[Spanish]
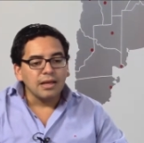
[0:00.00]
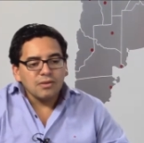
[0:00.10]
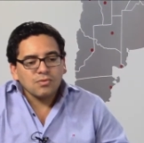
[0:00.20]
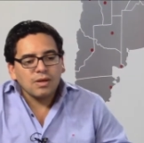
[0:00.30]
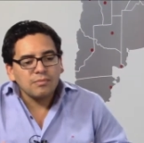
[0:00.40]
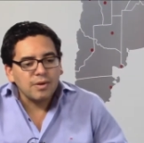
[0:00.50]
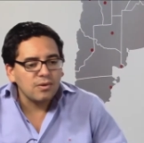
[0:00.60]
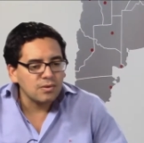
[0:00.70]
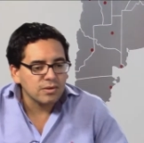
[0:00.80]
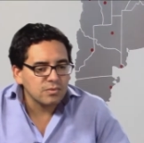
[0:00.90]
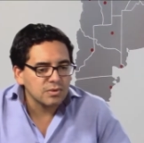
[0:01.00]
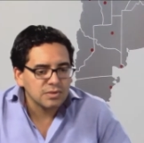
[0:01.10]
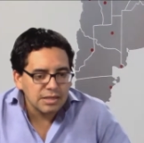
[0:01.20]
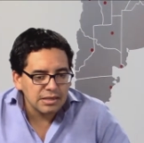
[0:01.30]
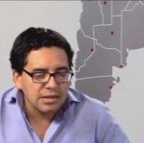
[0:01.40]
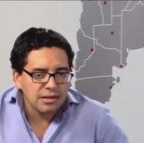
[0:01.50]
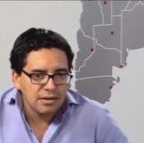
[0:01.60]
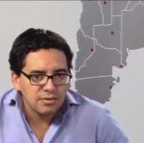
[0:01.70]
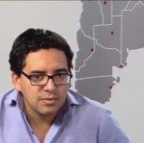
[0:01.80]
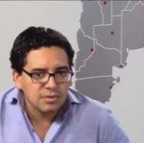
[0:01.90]
Eso es al menos lo que uno siente
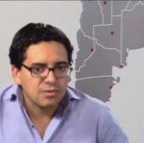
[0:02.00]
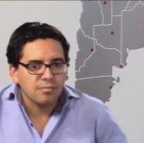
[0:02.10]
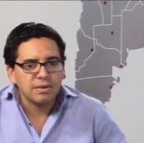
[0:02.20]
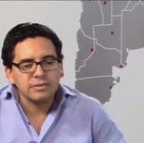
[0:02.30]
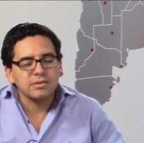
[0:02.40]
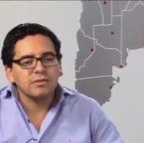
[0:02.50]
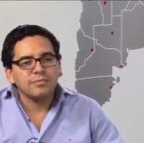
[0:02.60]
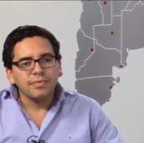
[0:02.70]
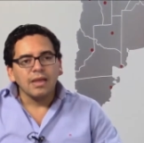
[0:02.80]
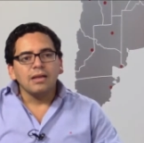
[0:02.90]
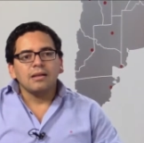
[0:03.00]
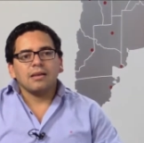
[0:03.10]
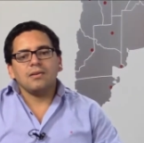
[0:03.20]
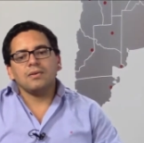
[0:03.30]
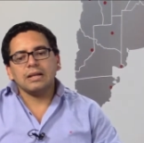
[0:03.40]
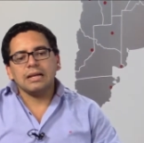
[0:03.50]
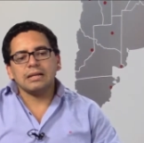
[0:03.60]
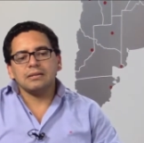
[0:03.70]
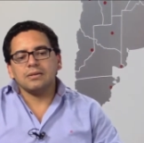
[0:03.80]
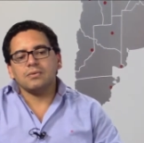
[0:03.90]
desde nuestro espacio, que es lo que la
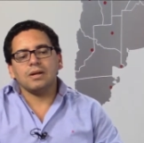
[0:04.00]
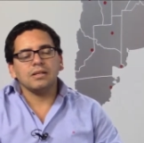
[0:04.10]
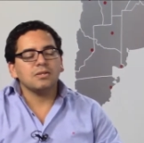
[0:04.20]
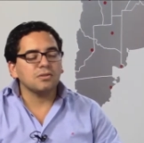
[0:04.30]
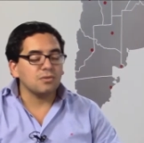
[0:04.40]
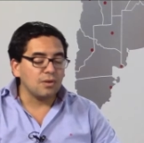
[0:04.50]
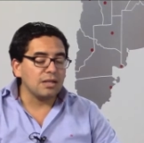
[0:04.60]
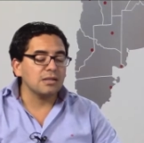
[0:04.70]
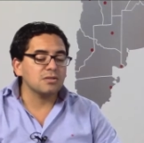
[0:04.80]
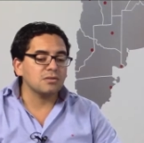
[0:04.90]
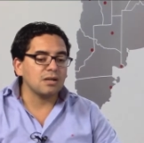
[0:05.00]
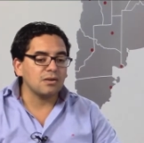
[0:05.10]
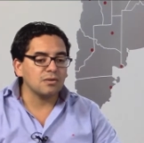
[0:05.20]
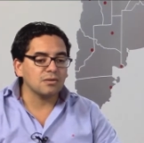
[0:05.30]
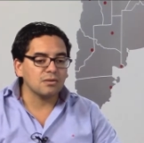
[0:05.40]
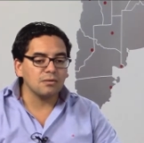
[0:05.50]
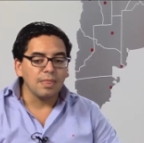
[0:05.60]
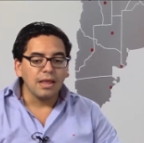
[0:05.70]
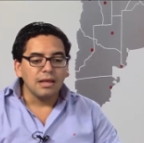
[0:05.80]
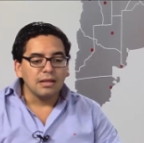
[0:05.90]
gente nos ha, dicho en
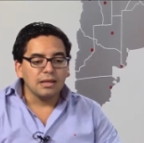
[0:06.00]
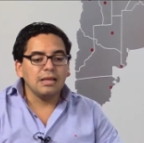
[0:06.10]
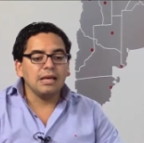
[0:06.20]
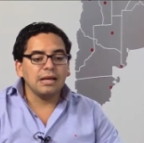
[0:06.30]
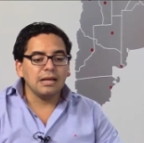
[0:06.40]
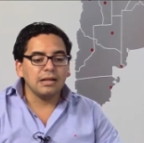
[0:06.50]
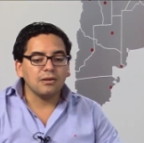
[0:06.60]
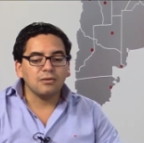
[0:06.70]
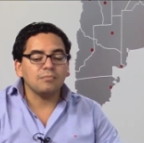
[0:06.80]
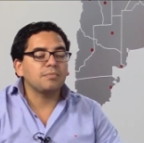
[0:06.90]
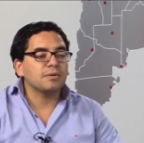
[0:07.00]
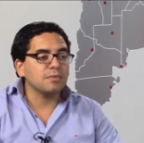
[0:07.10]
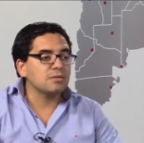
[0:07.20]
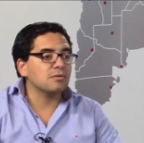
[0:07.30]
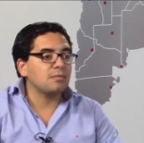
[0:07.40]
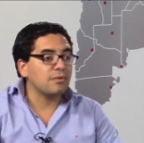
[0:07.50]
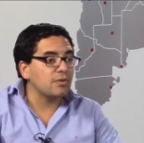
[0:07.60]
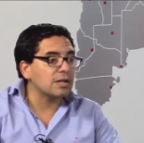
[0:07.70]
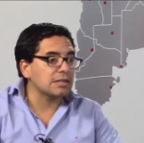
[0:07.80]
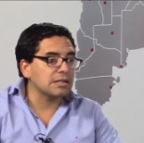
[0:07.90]
agosto y es el compromiso más
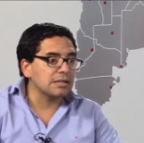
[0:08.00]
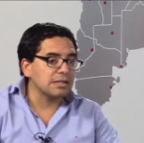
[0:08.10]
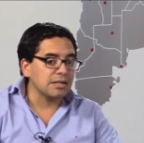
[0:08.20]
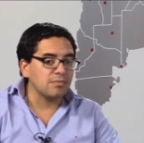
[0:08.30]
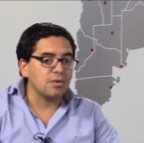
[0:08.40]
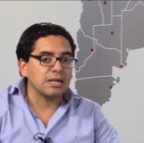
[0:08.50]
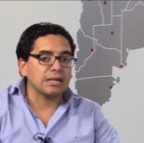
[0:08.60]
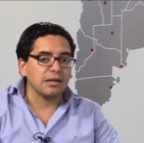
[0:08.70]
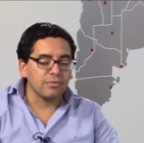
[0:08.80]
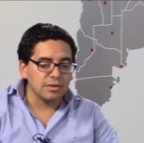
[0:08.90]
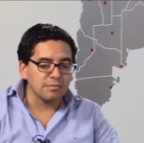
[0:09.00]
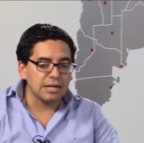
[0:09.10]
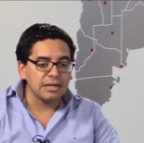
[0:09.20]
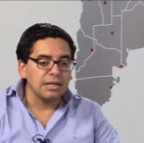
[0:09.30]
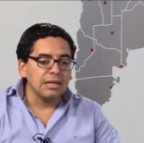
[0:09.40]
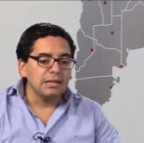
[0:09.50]
fuerte que tenemos que reafirmar